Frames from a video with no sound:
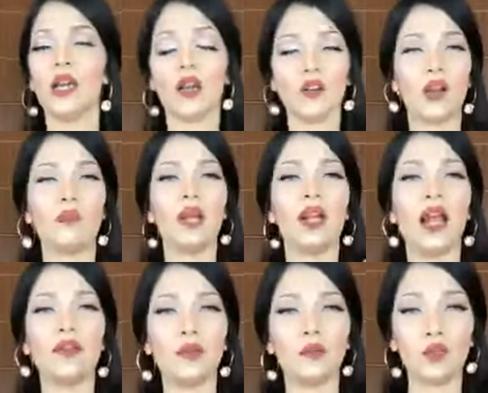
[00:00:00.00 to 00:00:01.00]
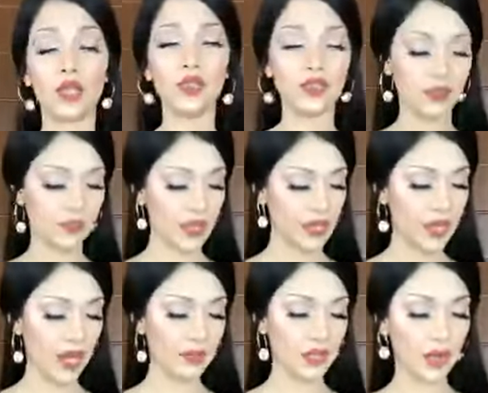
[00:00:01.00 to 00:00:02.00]
কারণ আমরা লাইভের মধ্যে সেভারেল
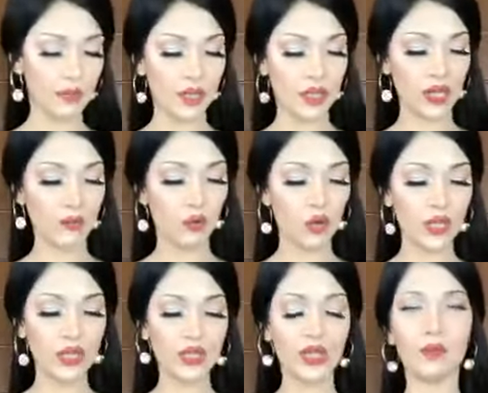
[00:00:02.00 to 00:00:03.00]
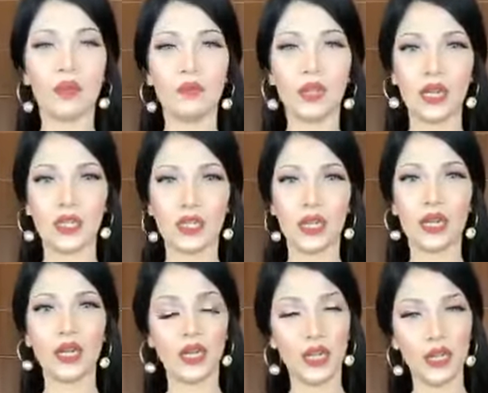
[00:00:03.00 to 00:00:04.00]
টাইম এটা আপনাদেরকে বলে দিই যে আমরা বিকাশে
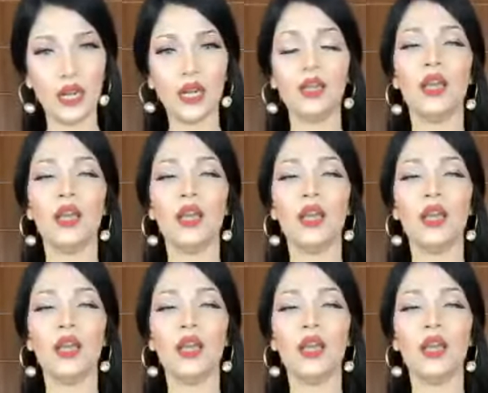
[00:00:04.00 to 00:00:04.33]
টাকা নেই না